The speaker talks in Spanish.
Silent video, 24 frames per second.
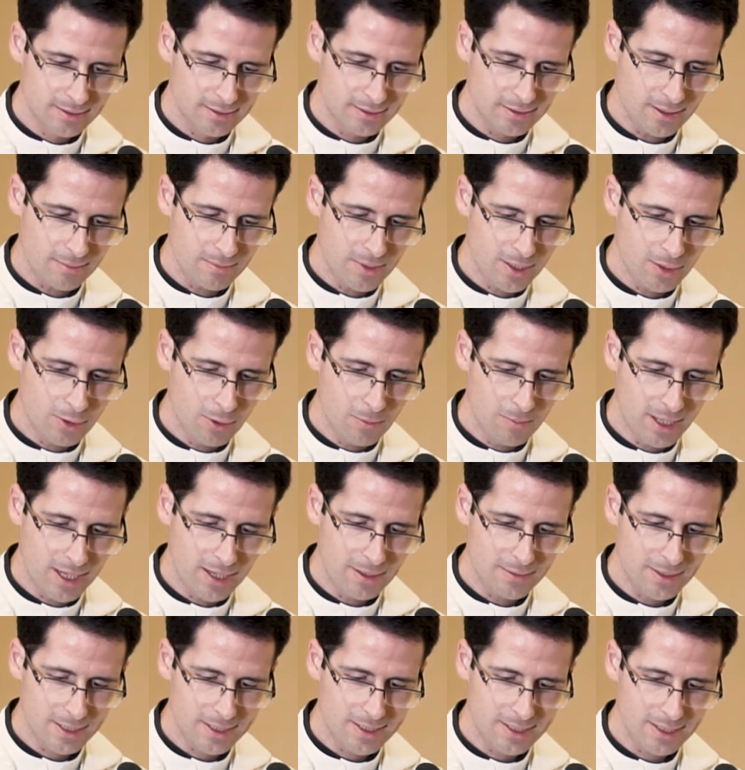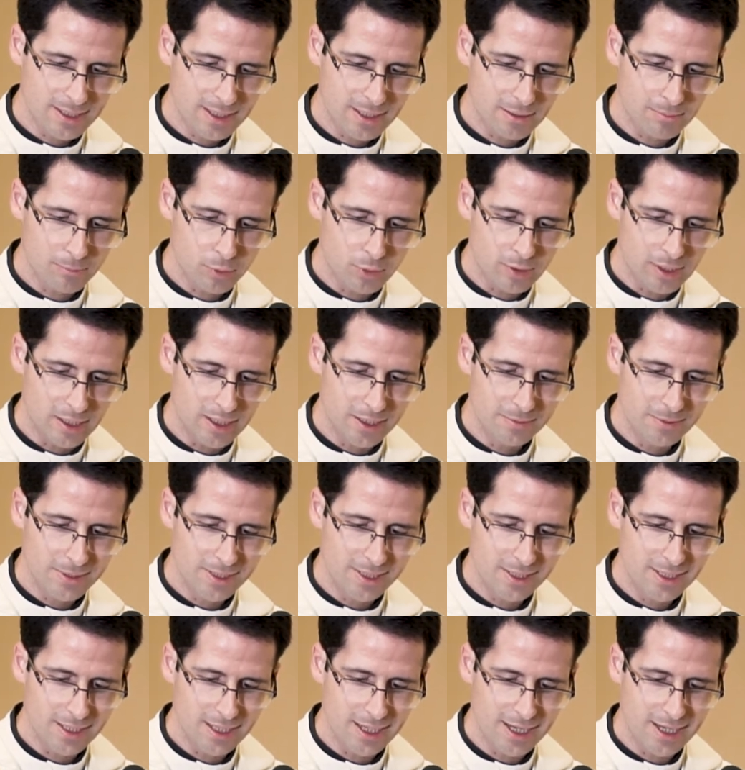También con palabras del
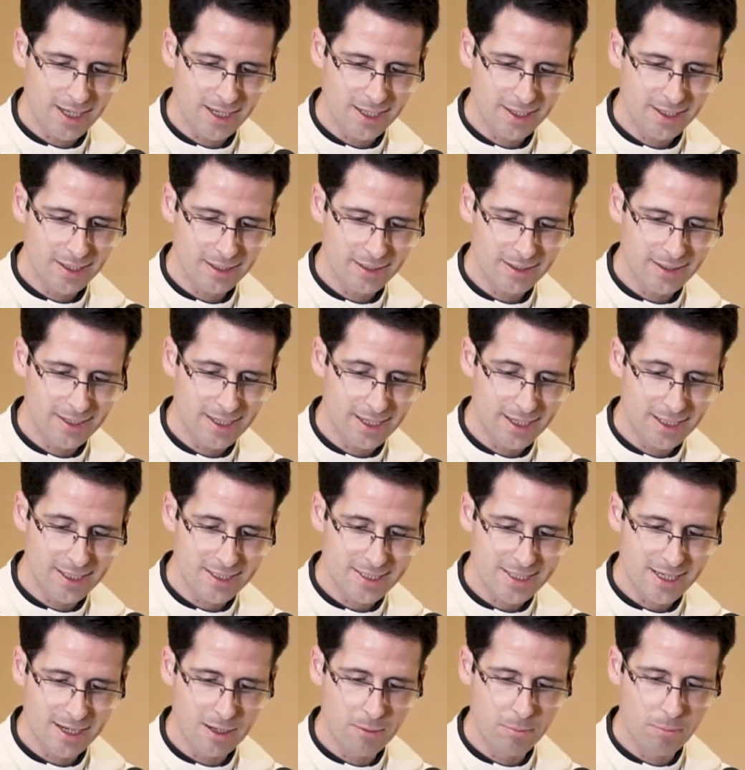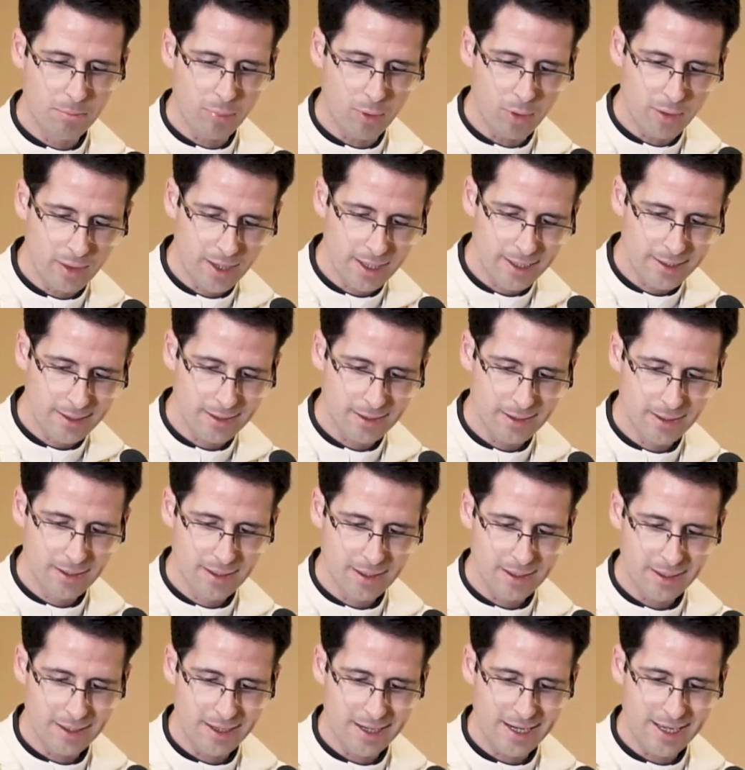Apocalipsis, a él, de él es el poder
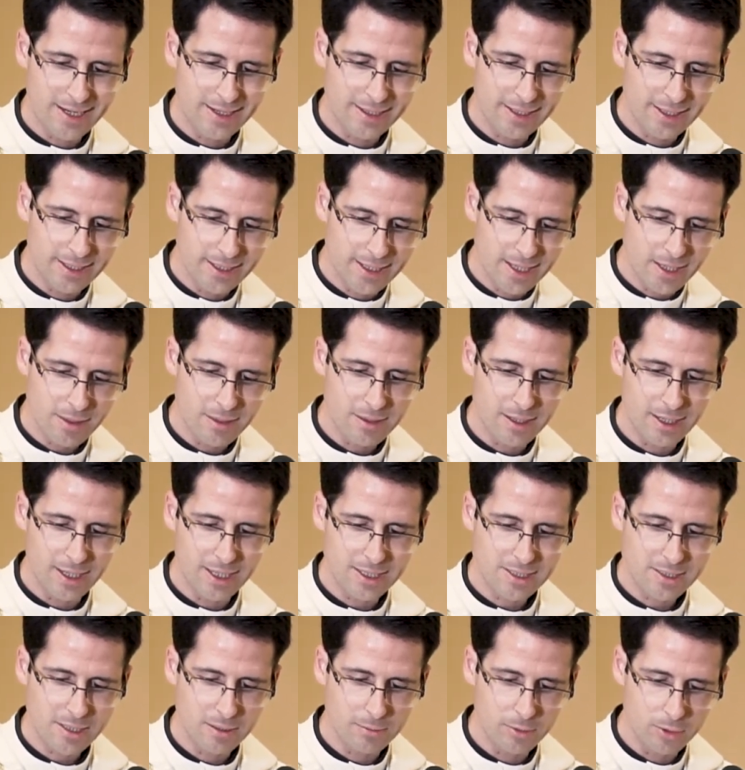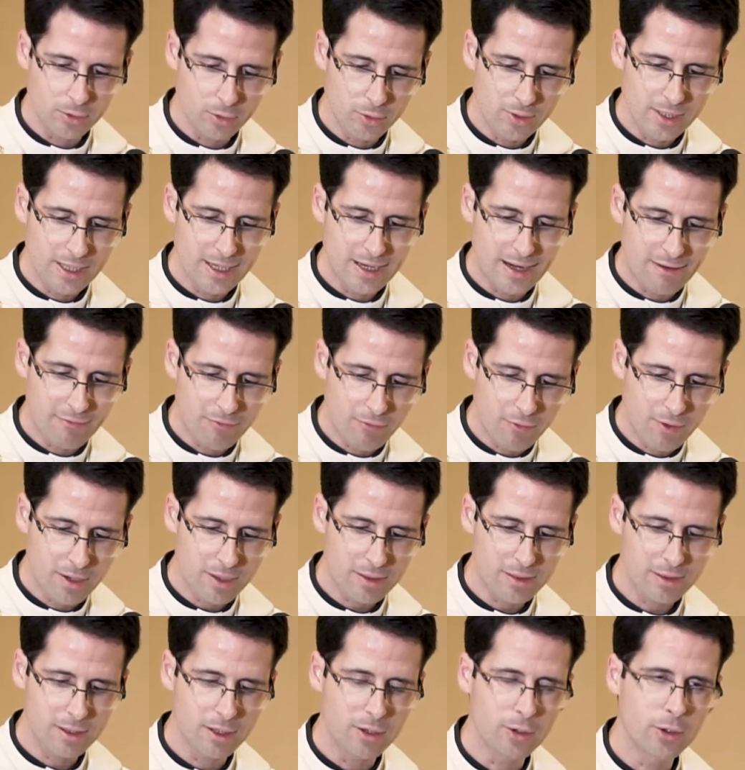la riqueza, la sabiduría, la
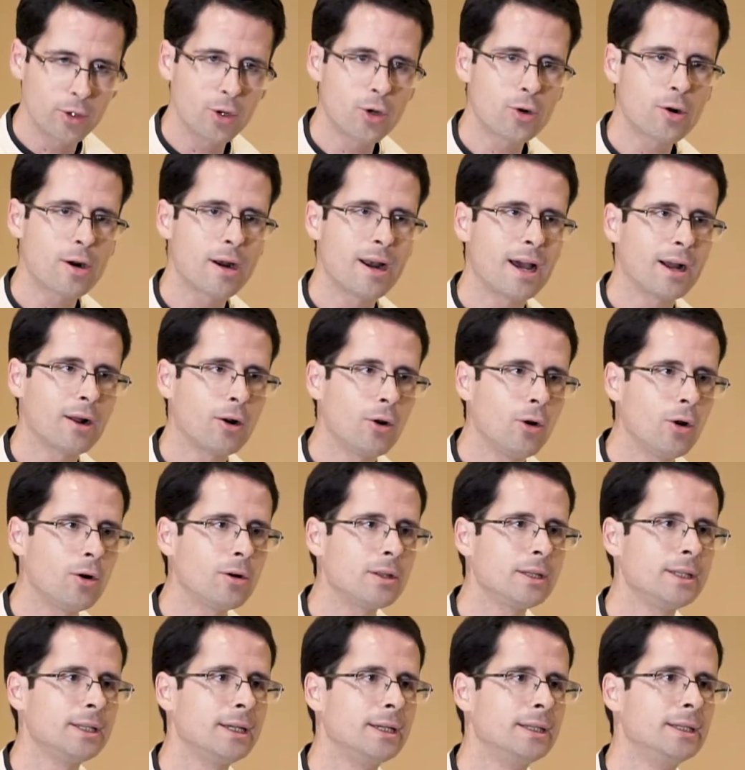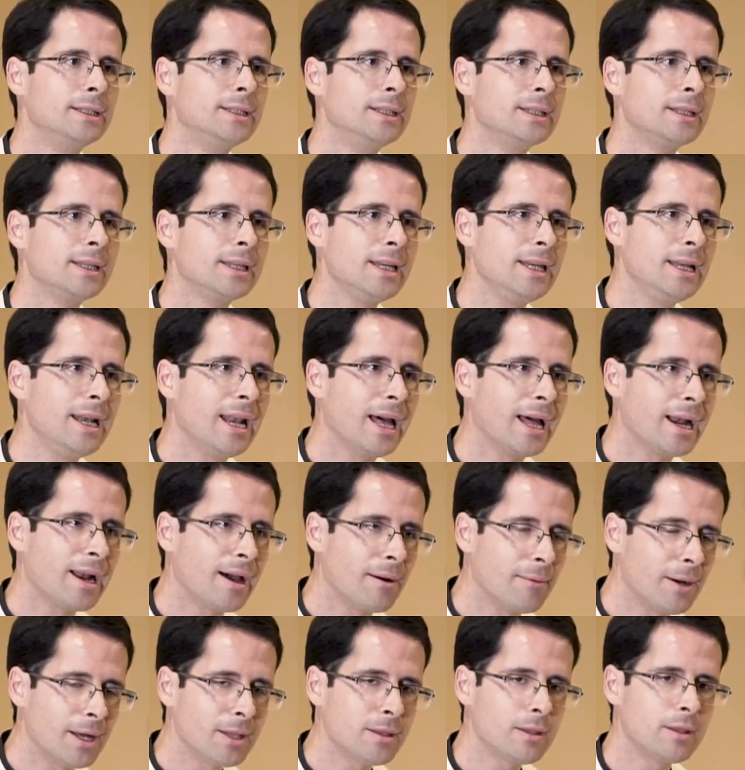fuerza, el honor, la gloria y la
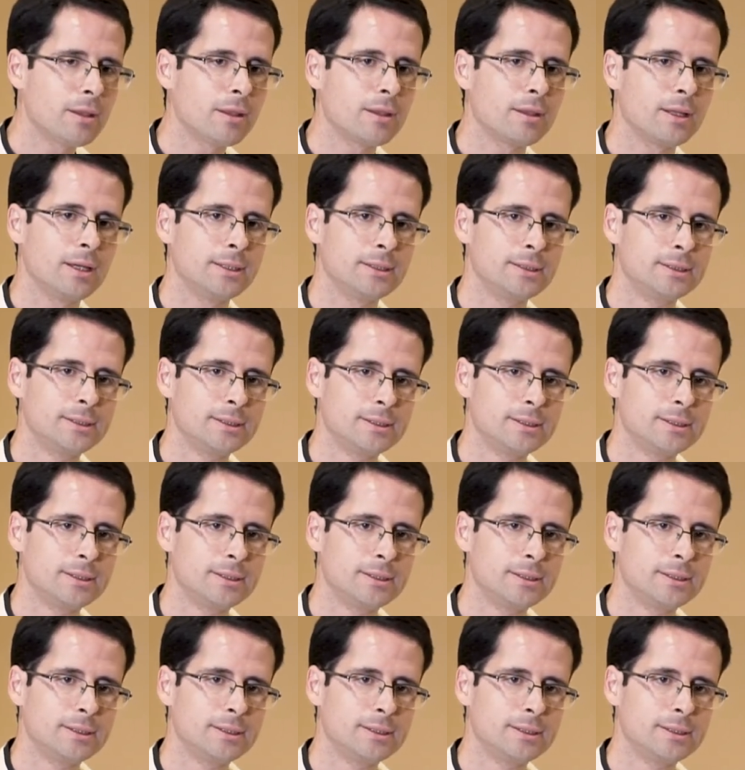alabanza,